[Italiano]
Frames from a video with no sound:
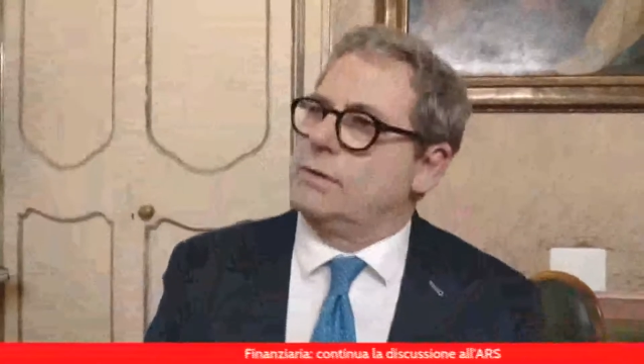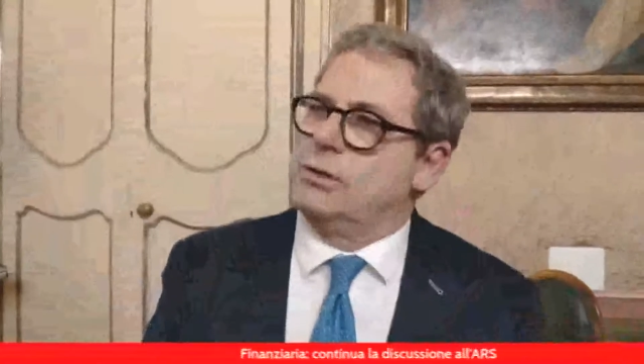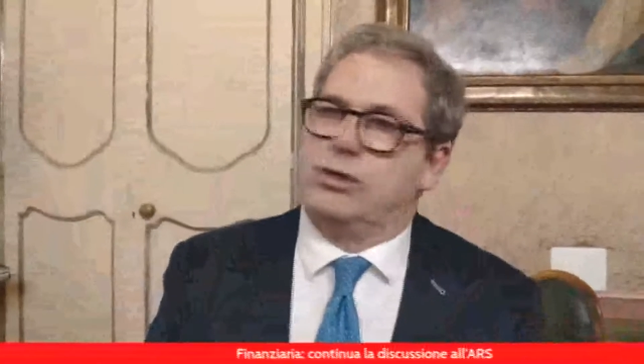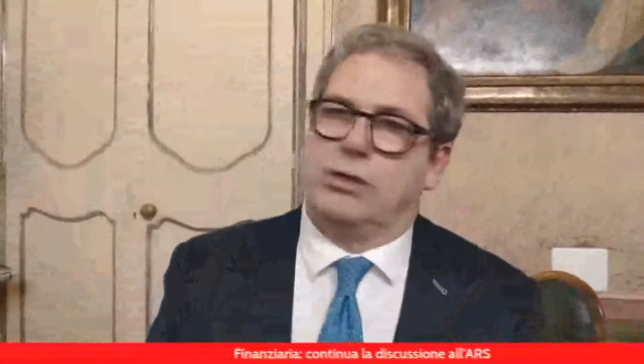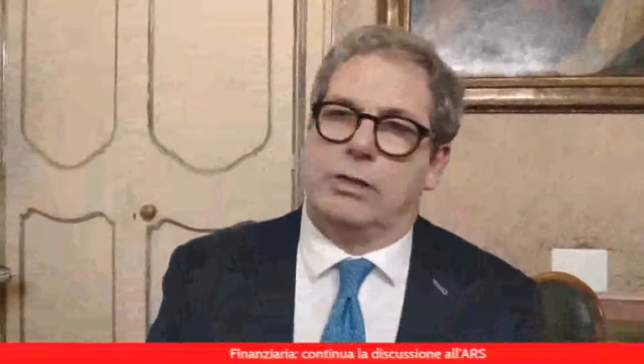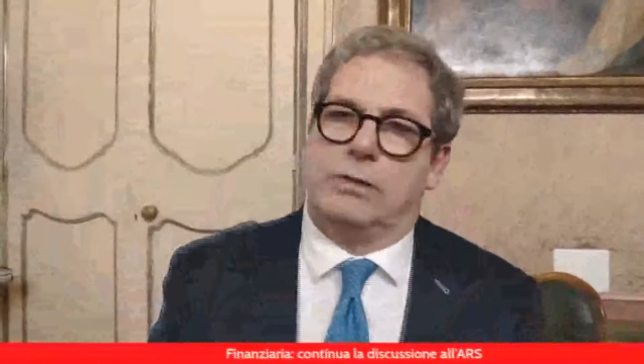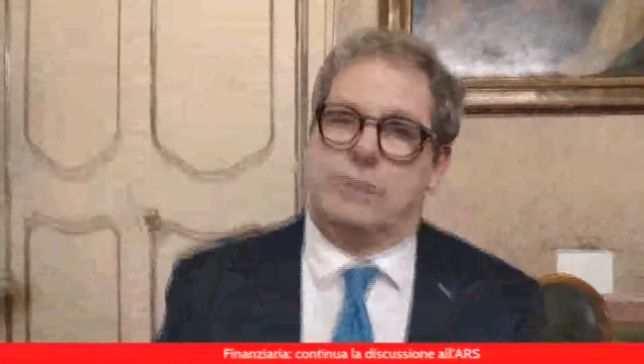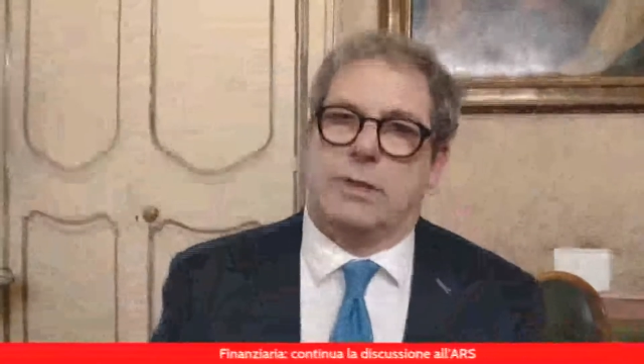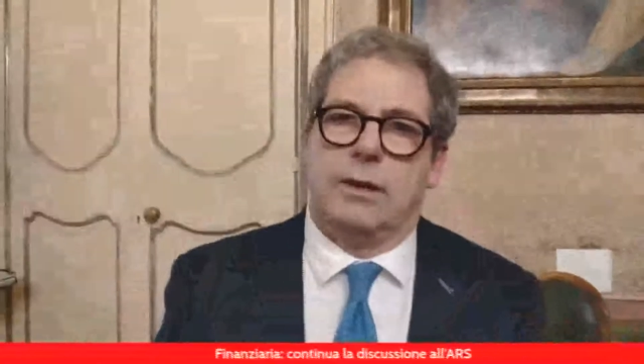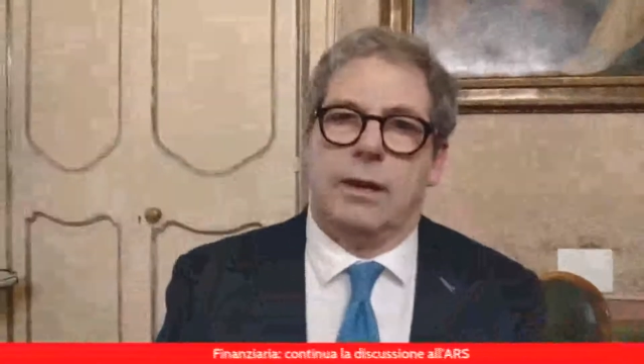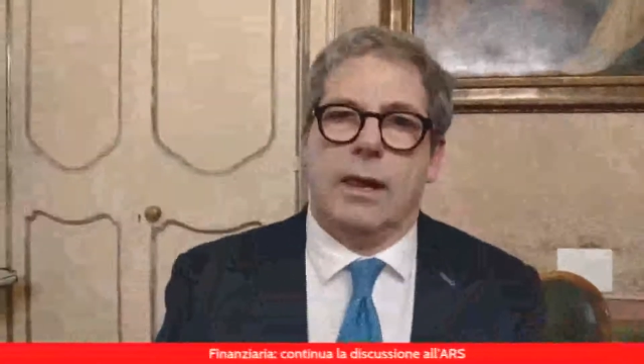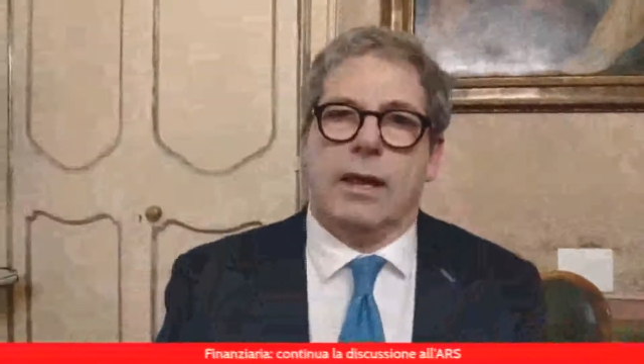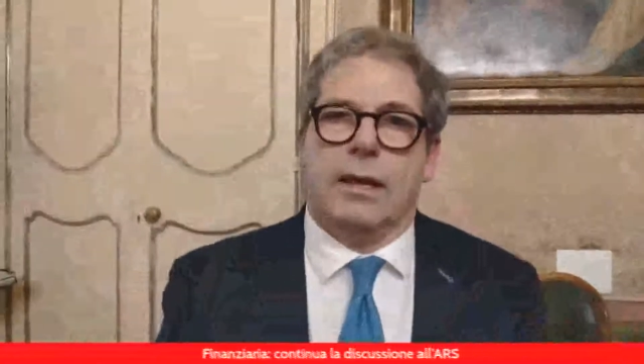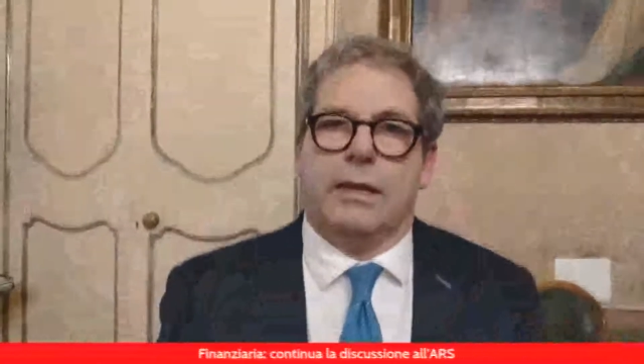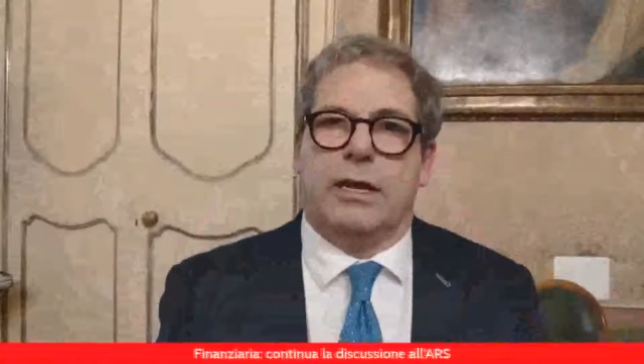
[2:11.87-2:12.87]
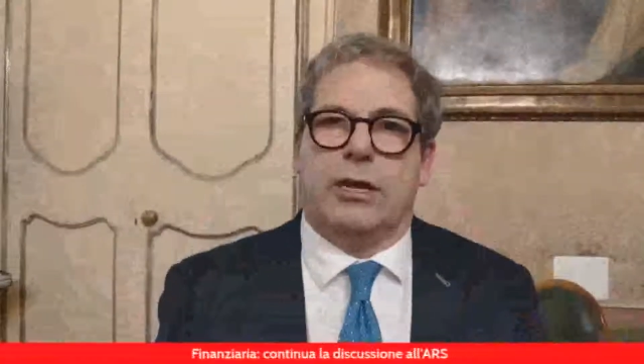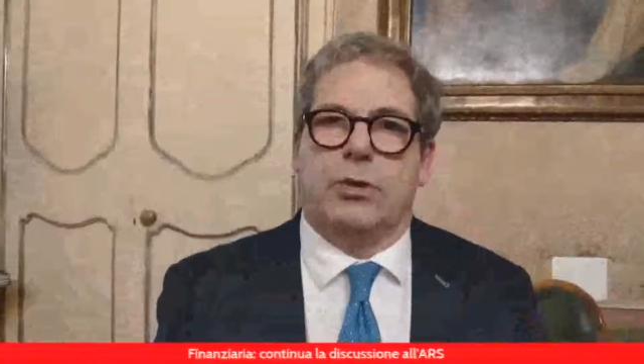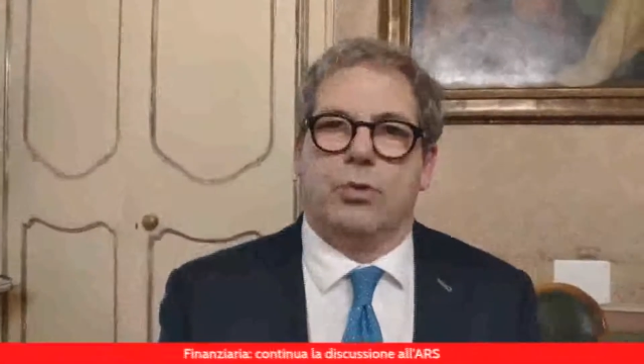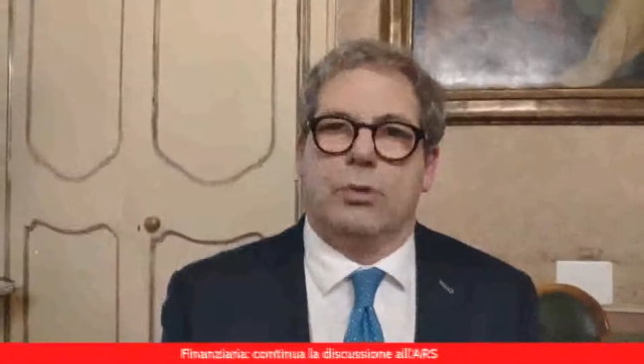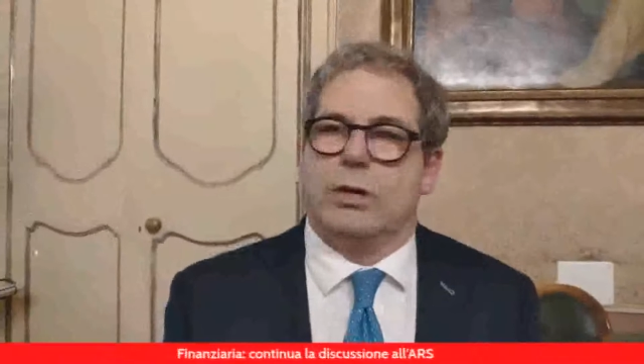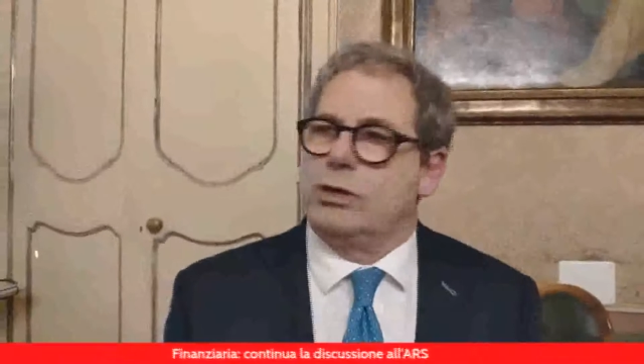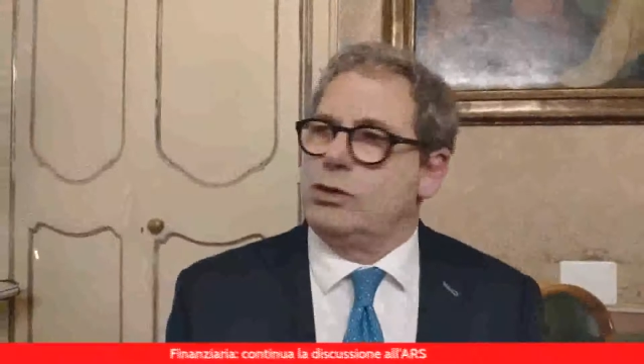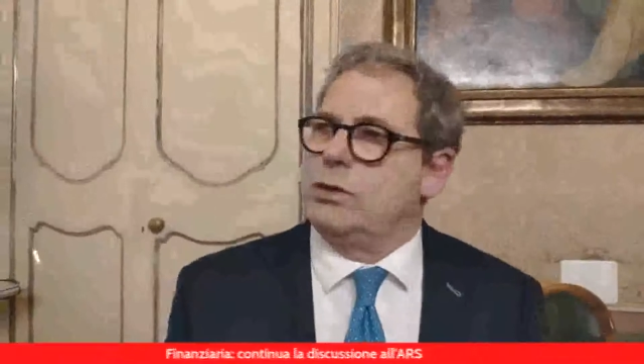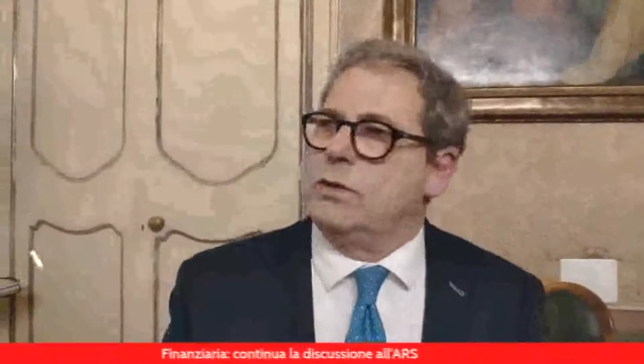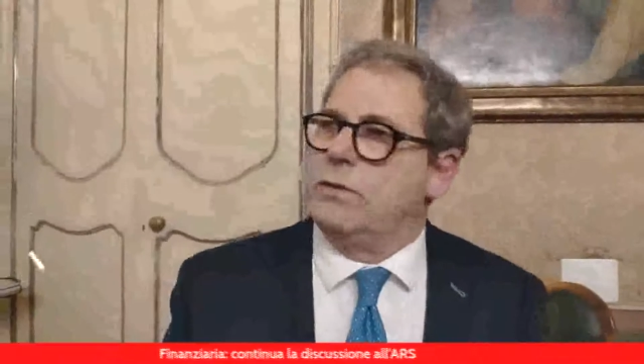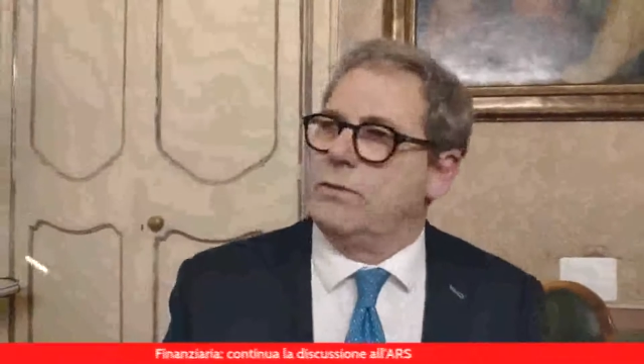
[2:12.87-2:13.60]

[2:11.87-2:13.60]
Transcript: esigenza di chiuderci,